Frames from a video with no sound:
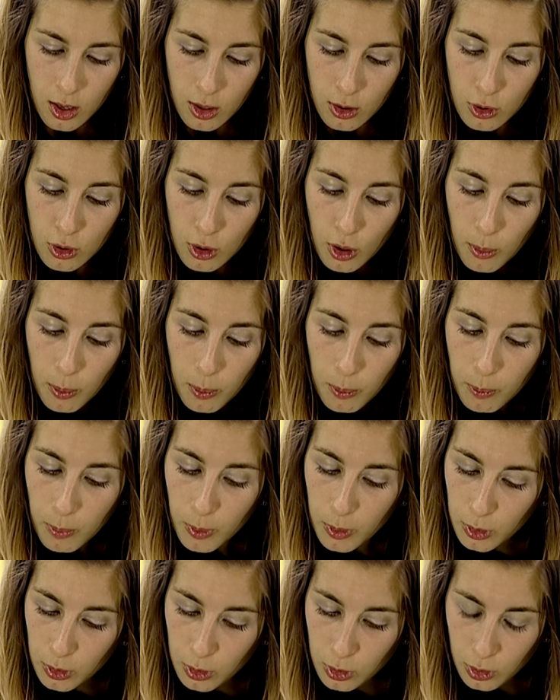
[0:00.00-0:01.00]
dio
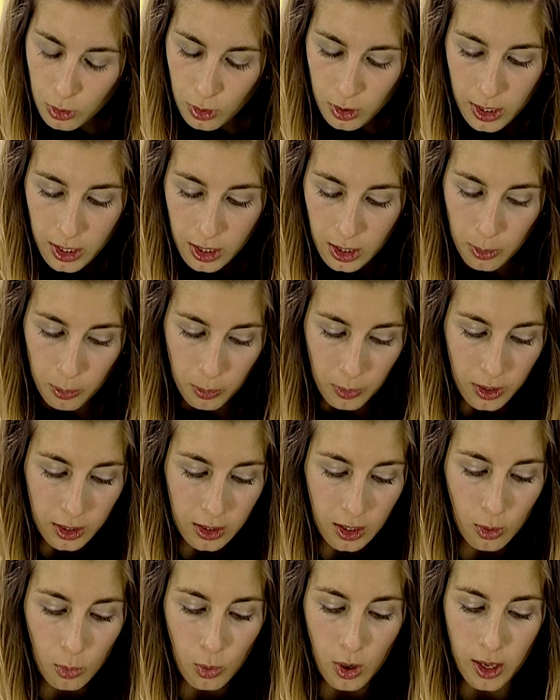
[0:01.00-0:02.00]
por toda
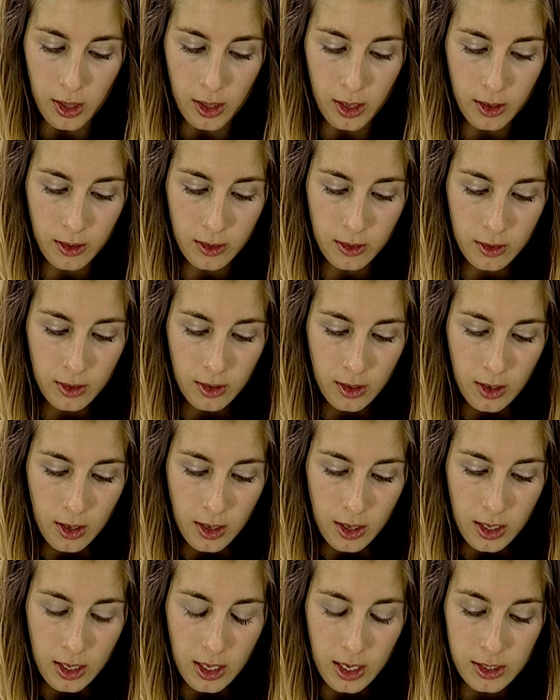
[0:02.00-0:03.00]
respuesta aguada
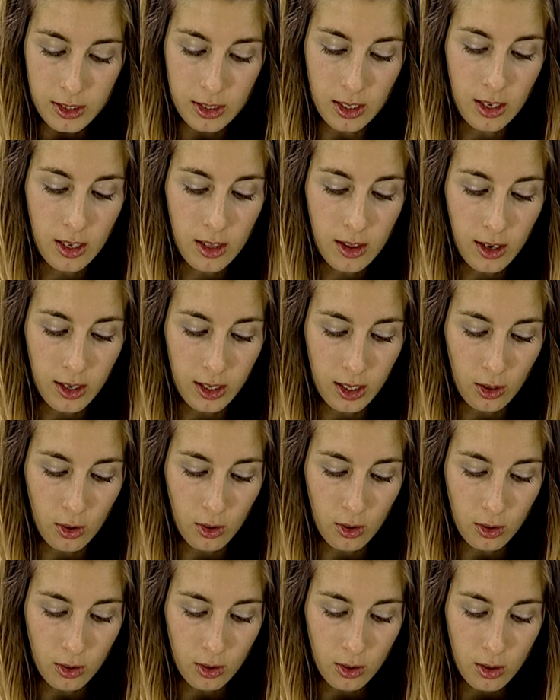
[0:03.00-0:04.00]
y enseguida
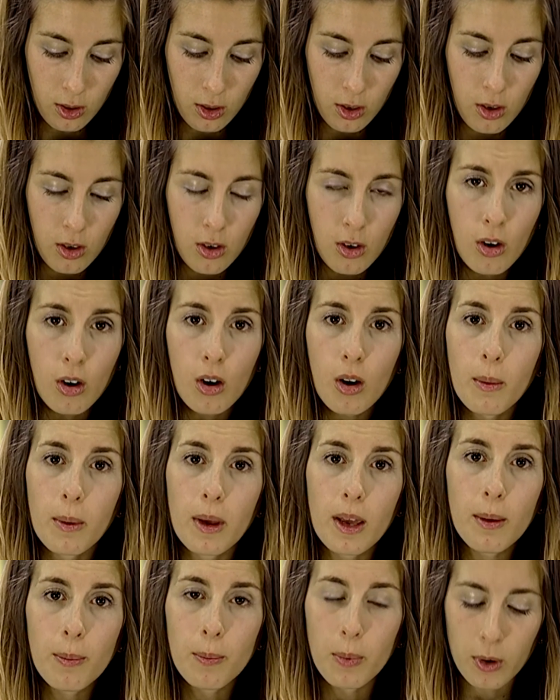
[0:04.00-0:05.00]
agregó, ¿no lo
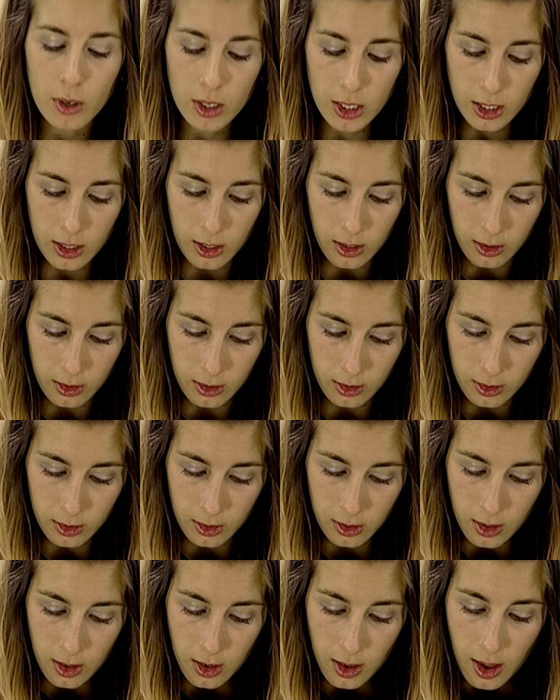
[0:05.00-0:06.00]
ves, poli
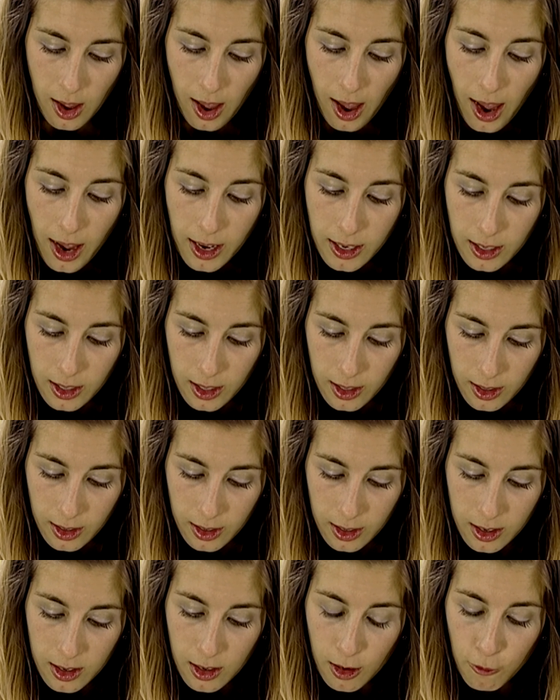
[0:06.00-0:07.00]
Ahí,
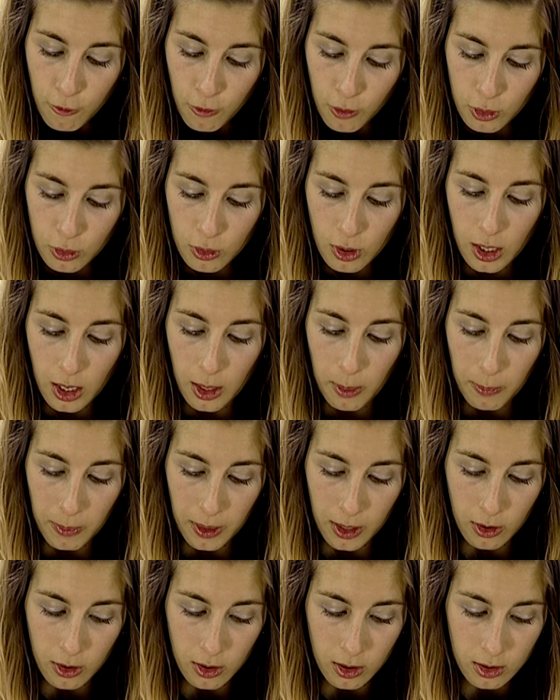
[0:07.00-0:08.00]
en el fondo del
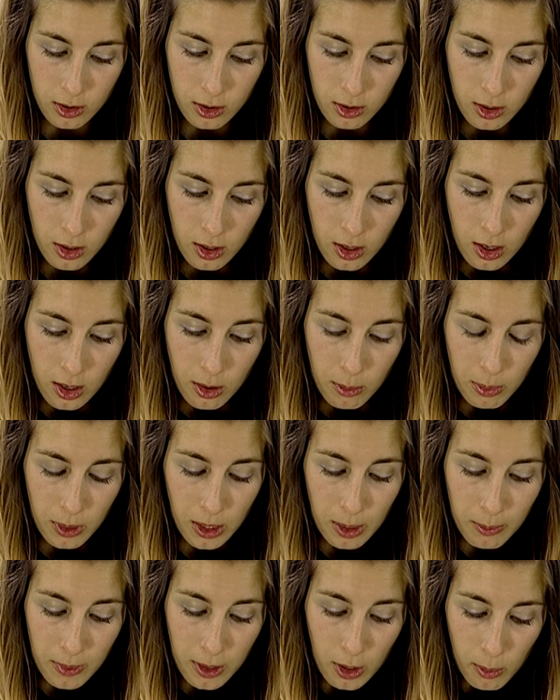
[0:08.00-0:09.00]
espejo.
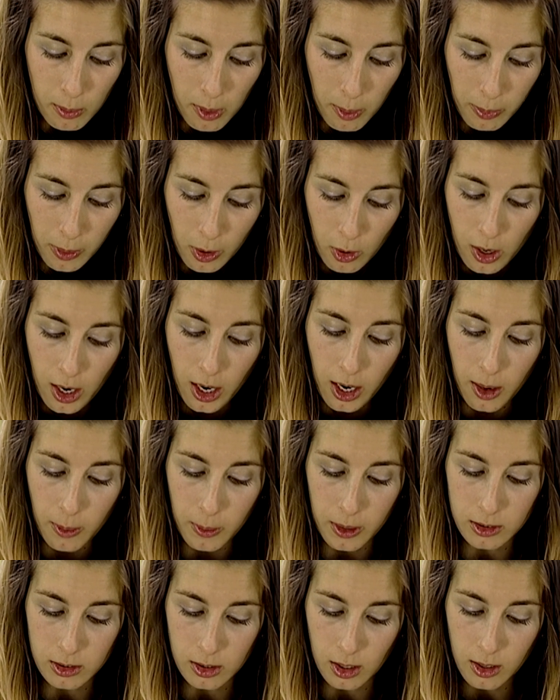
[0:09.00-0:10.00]
Primero me picó la
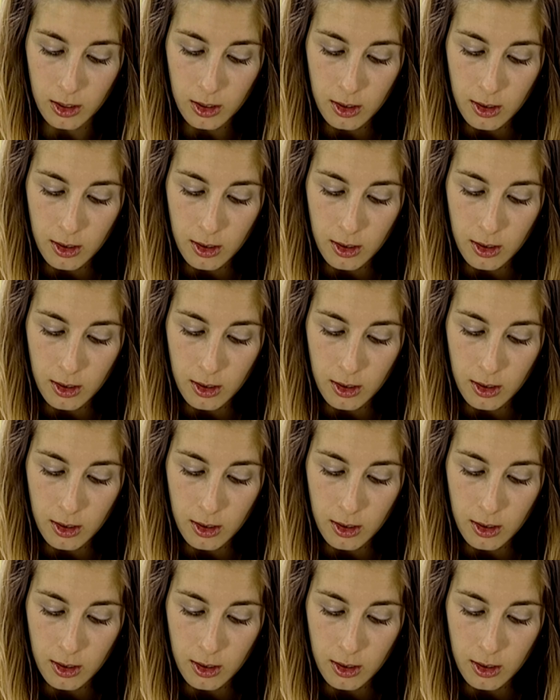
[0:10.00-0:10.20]
cabeza